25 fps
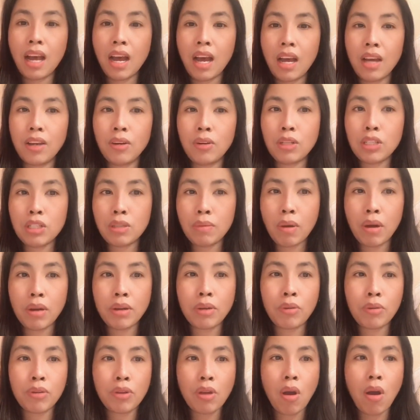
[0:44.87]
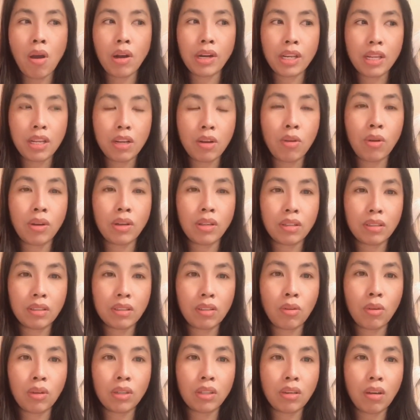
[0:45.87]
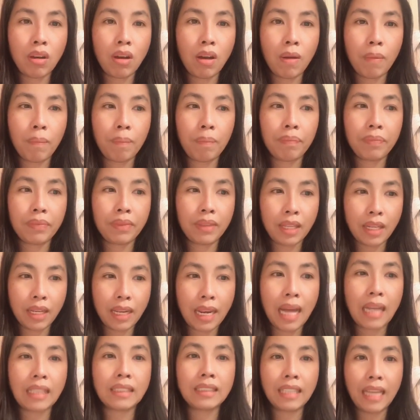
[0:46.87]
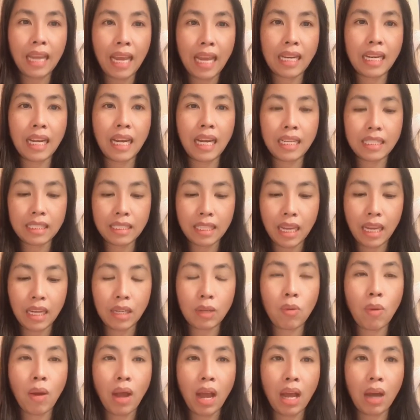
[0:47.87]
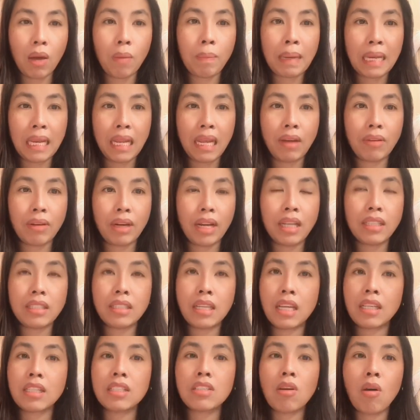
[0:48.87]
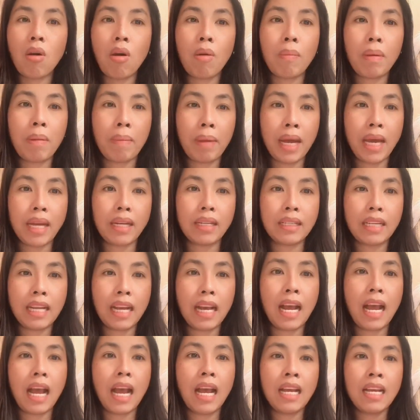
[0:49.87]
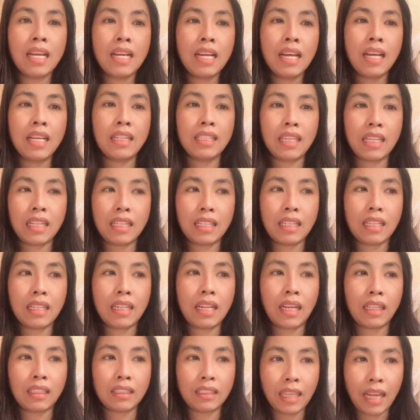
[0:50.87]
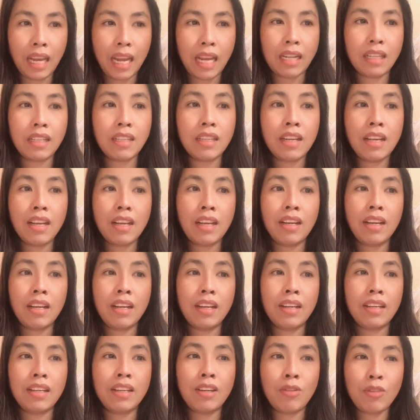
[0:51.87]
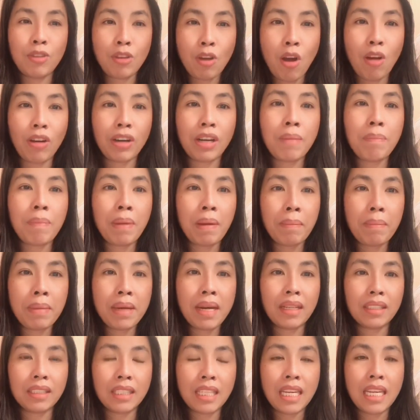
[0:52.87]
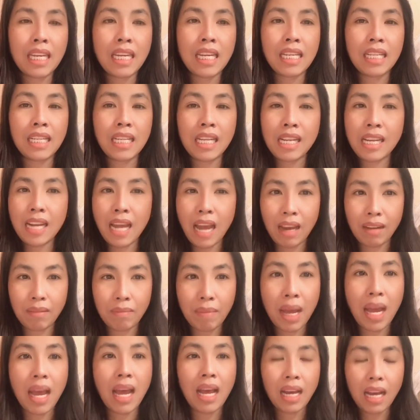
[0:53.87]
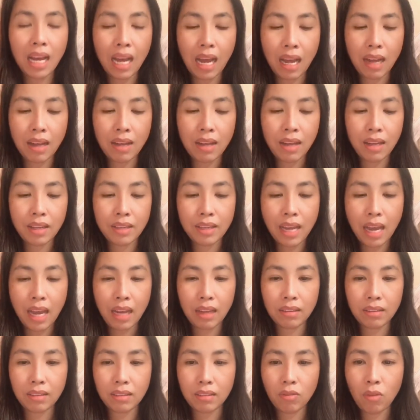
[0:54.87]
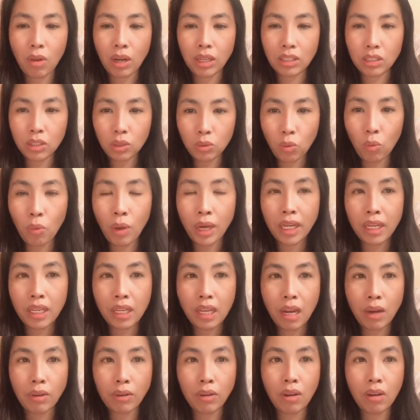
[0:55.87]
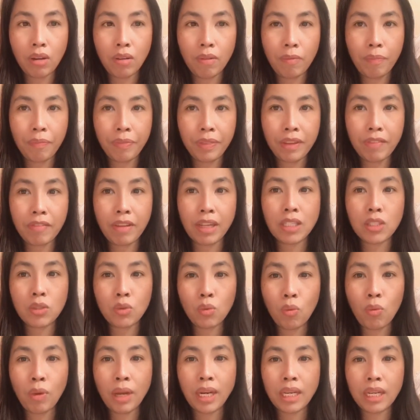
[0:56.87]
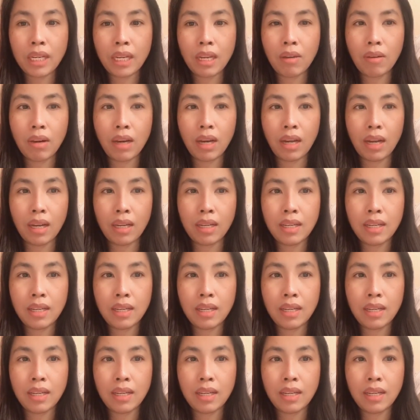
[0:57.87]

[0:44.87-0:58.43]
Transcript: โดยเฉพาะนิวยอร์กนี่คน คนก็ติดหลักแสนนะคะแสนกว่าเข้าไปแล้วนะคะแสนสองประมาณนะคะติดหลักแสนนิวยอร์กนี่ เป็นเมืองที่ที่หนักมากค่ะ อย่างวันศุกร์วันเดียวเนาะวันศุกร์วันเดียวอะค่ะ